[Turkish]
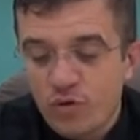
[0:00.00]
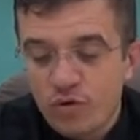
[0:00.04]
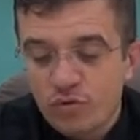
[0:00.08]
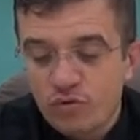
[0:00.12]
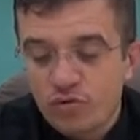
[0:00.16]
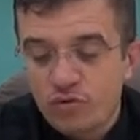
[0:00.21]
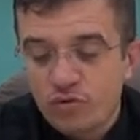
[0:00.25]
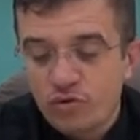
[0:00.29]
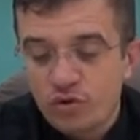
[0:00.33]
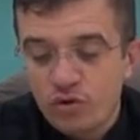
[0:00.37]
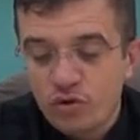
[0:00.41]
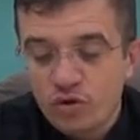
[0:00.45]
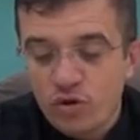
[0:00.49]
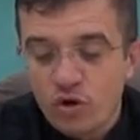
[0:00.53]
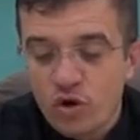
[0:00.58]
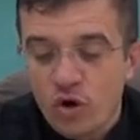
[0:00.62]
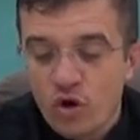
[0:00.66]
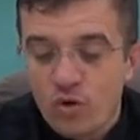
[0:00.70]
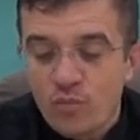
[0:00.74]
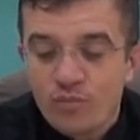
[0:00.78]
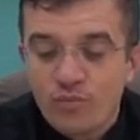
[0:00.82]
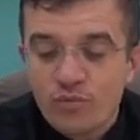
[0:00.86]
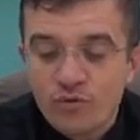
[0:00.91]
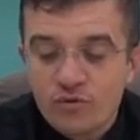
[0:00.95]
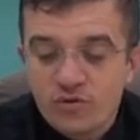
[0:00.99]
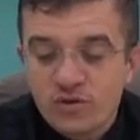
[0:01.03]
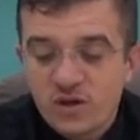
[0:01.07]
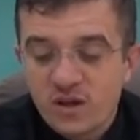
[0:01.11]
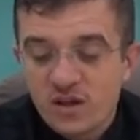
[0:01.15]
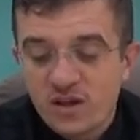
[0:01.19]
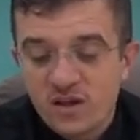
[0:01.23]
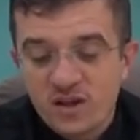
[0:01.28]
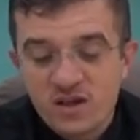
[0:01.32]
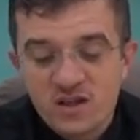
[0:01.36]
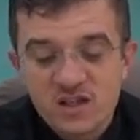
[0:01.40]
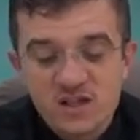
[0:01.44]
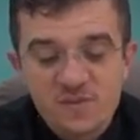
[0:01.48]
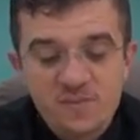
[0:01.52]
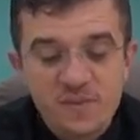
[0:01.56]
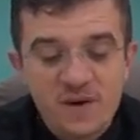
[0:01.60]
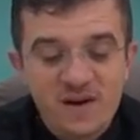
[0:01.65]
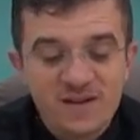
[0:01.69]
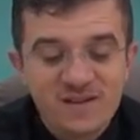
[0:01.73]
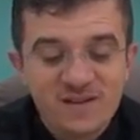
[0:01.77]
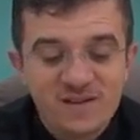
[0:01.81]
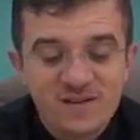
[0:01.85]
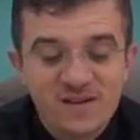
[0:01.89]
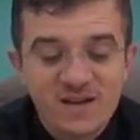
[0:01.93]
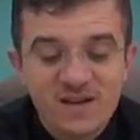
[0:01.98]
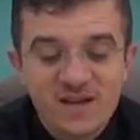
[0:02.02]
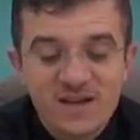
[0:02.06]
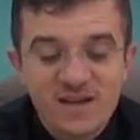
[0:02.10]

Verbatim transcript: boyutunu Bursa'da, Isparta'da